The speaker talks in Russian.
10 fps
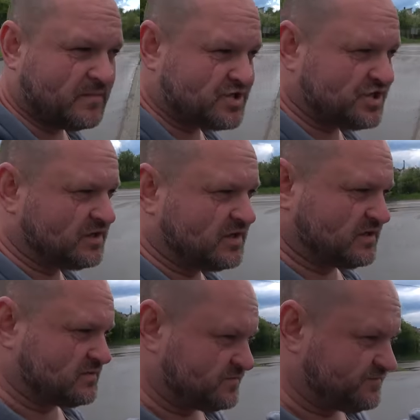
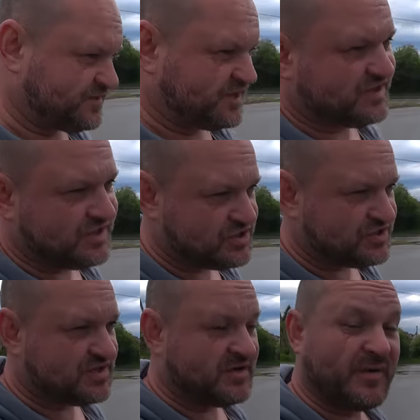Машина в
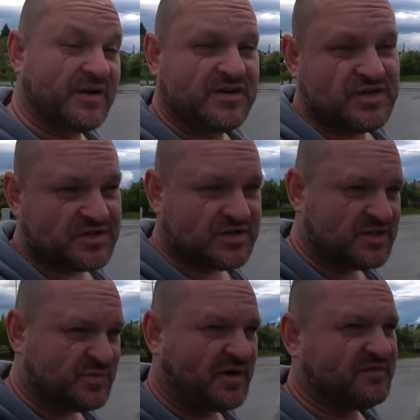технически, практически
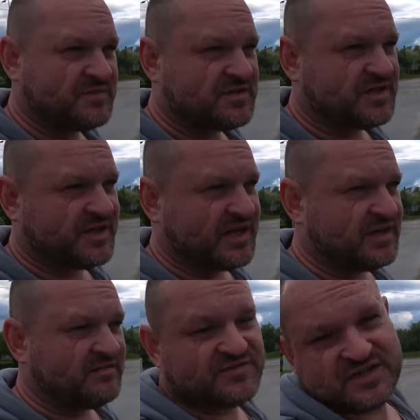исправном
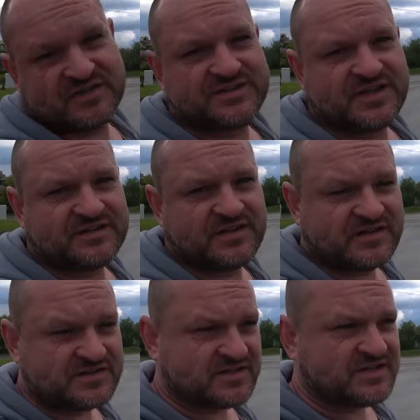состоянии. Все недостатки
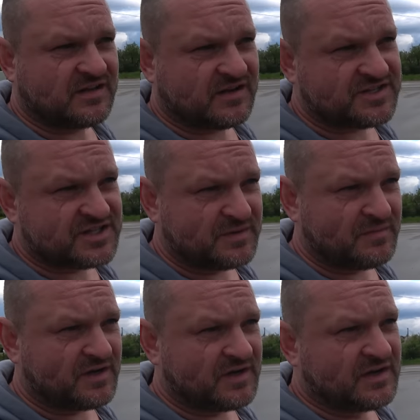я рассказал, как с
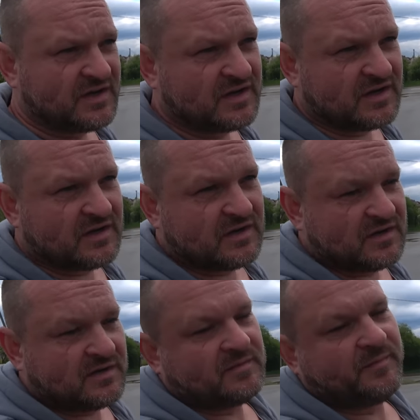ними
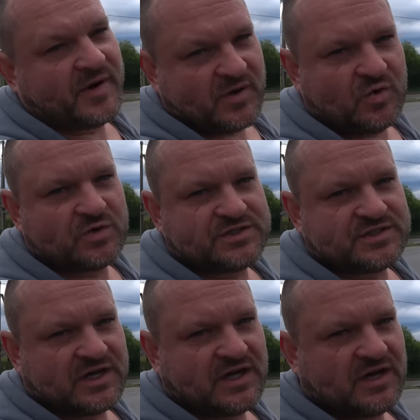
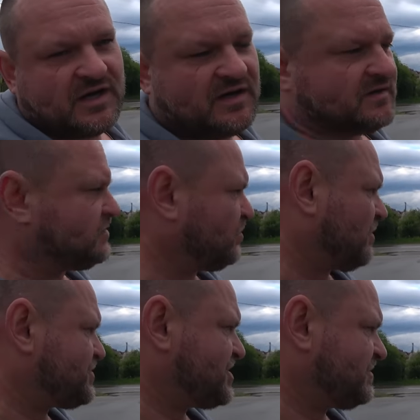бороться. Ну, в
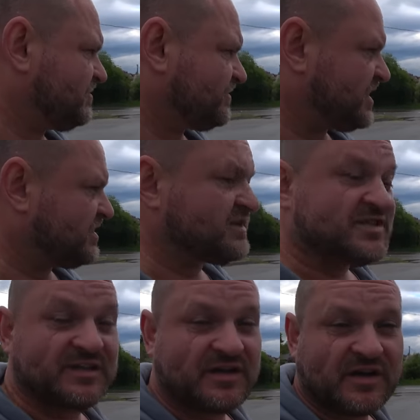общем, те
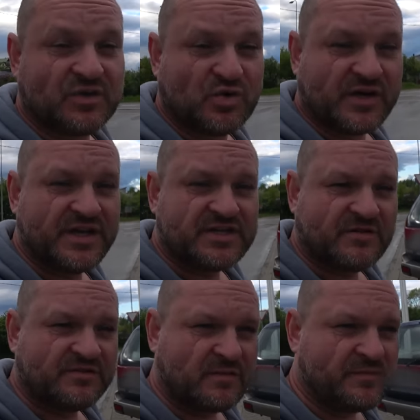недостатки, которые есть
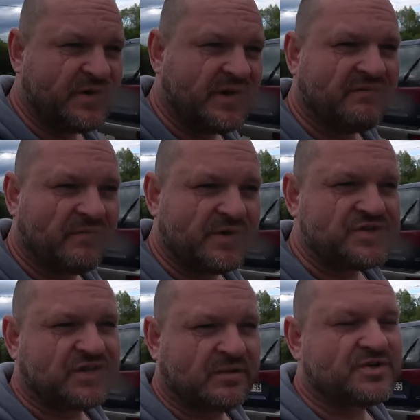в автомобиле, в
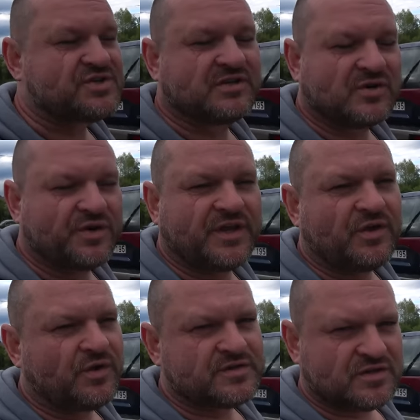обычной обычной дороге
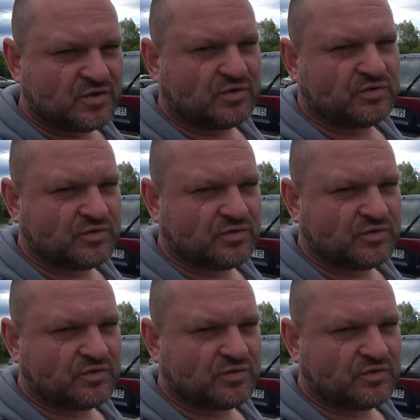ее не затронут.